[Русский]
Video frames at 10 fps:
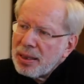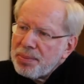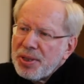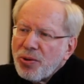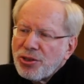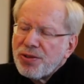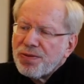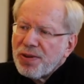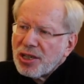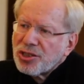Мне очень
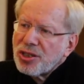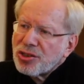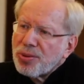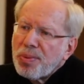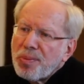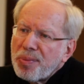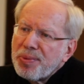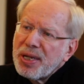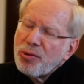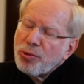важно, чтобы мы
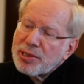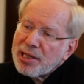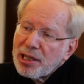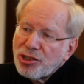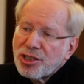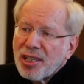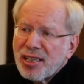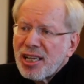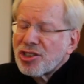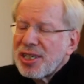были услышаны,
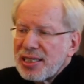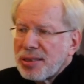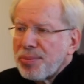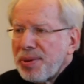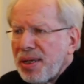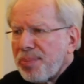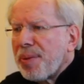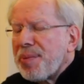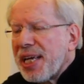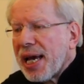даже если мы не
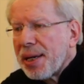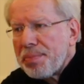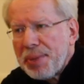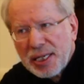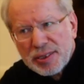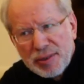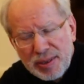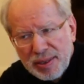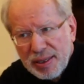поменяем мир –